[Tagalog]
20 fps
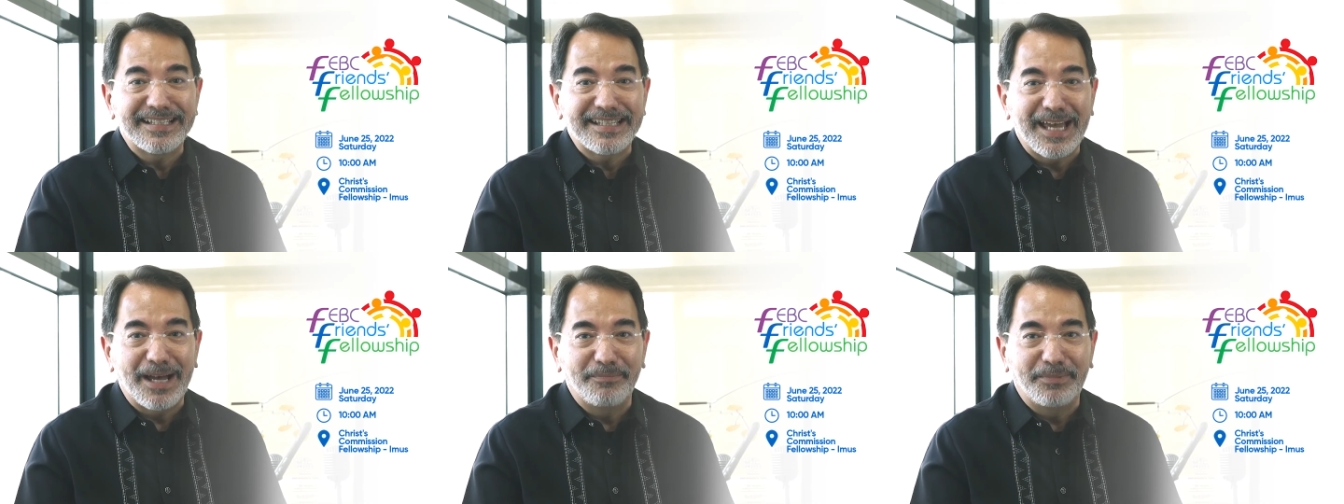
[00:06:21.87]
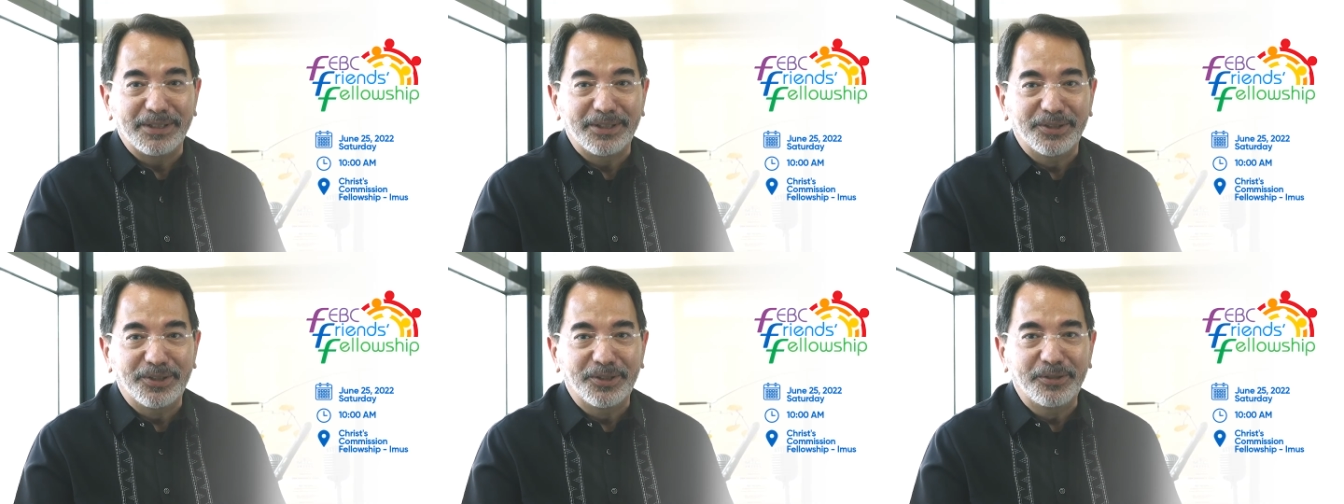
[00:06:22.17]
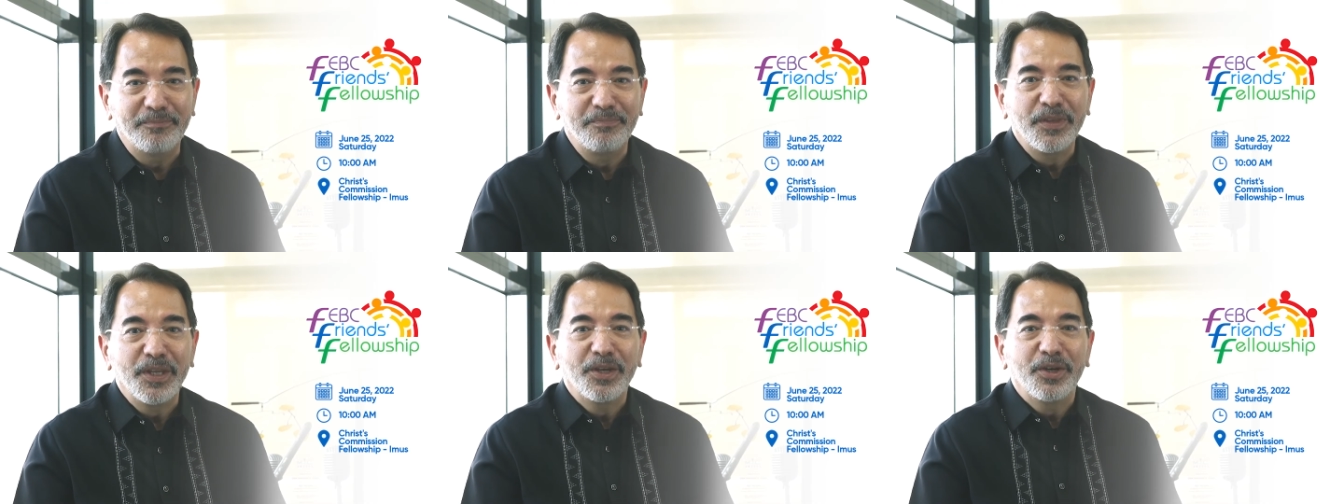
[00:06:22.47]
na
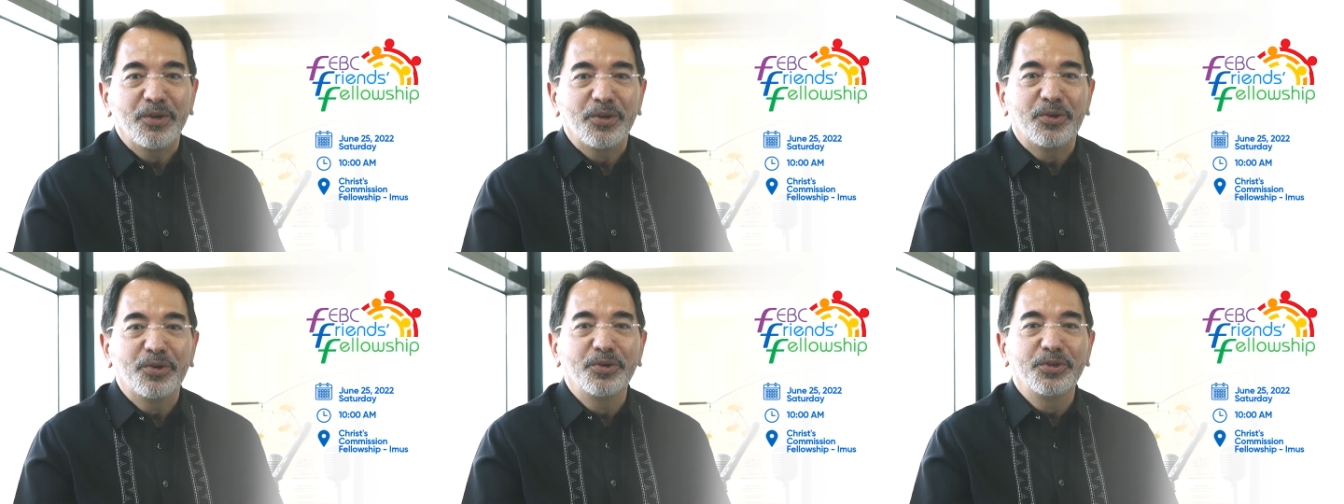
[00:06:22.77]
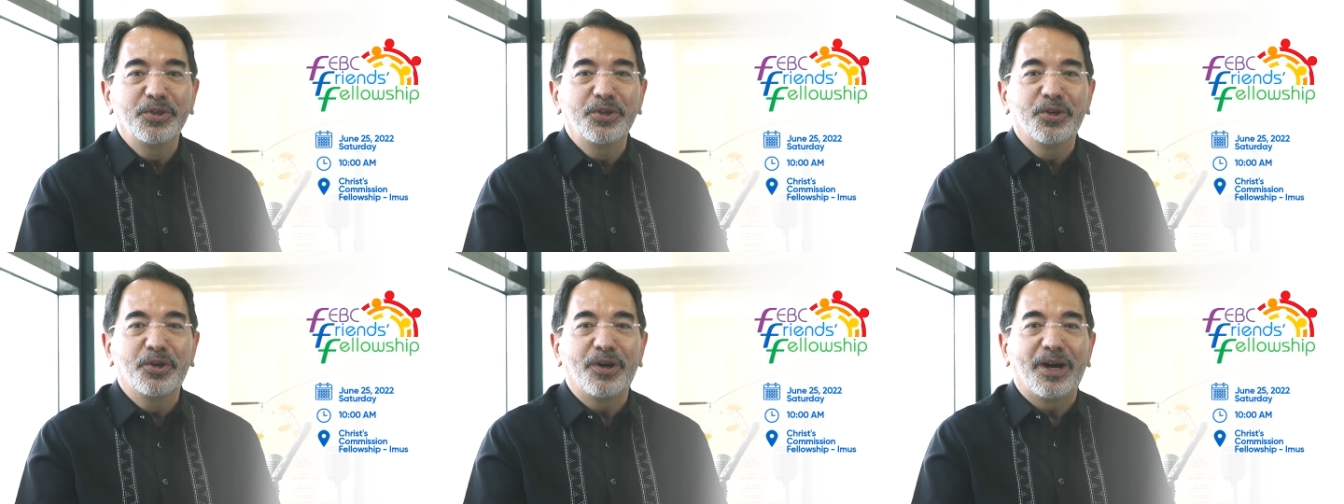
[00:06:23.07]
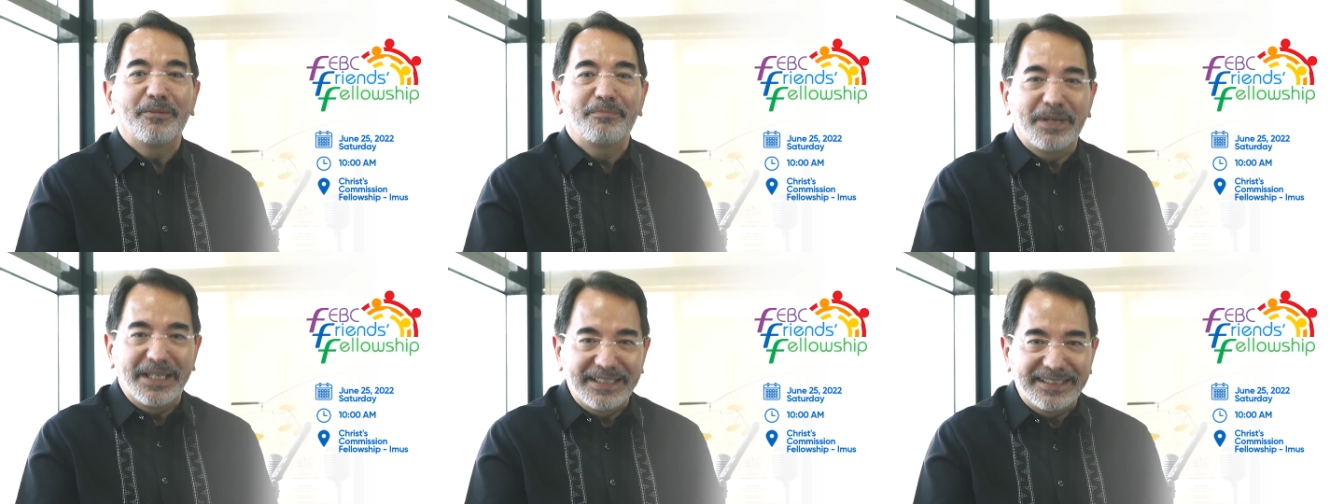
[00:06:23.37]
Sabado, Hunyo
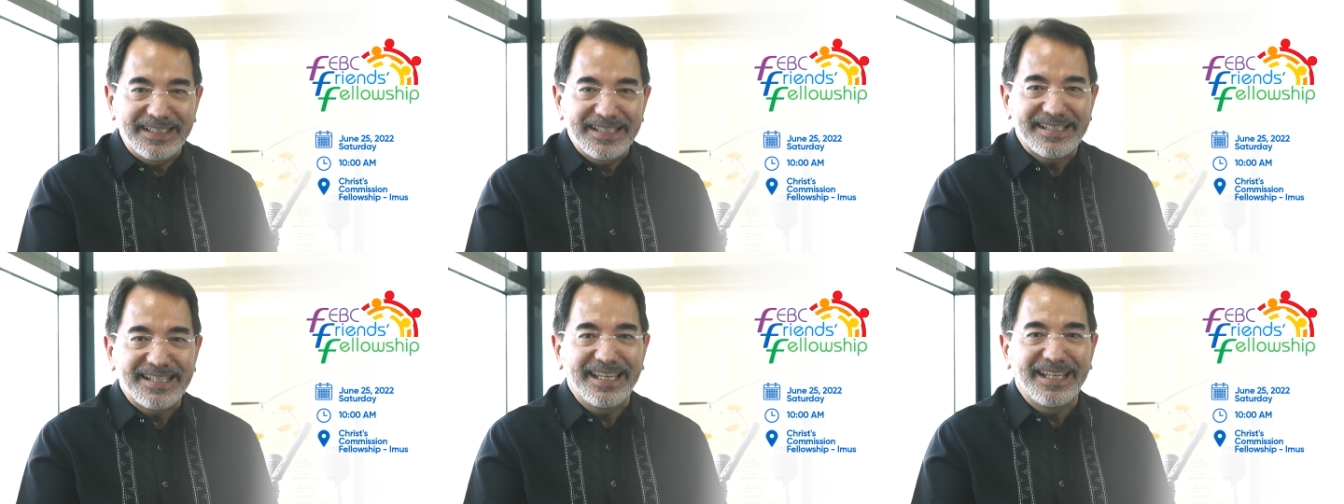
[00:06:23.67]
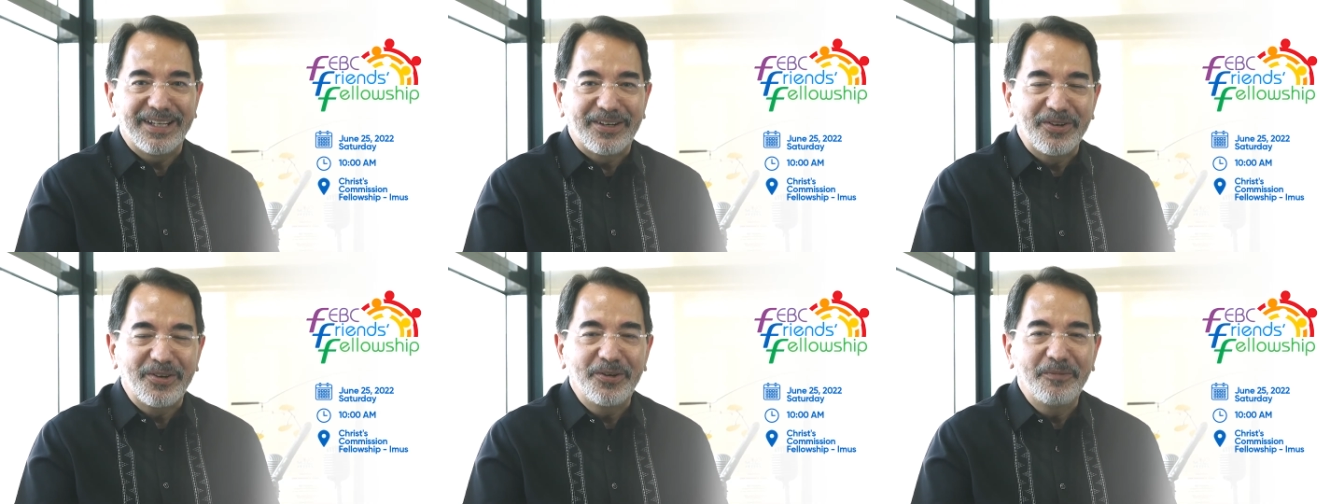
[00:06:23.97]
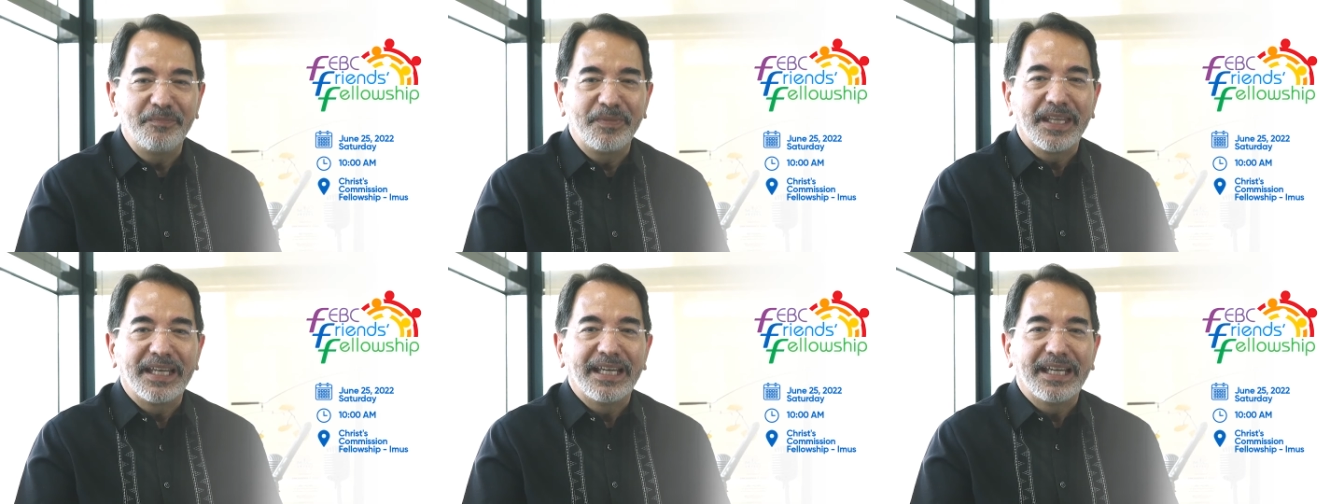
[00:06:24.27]
25, ah,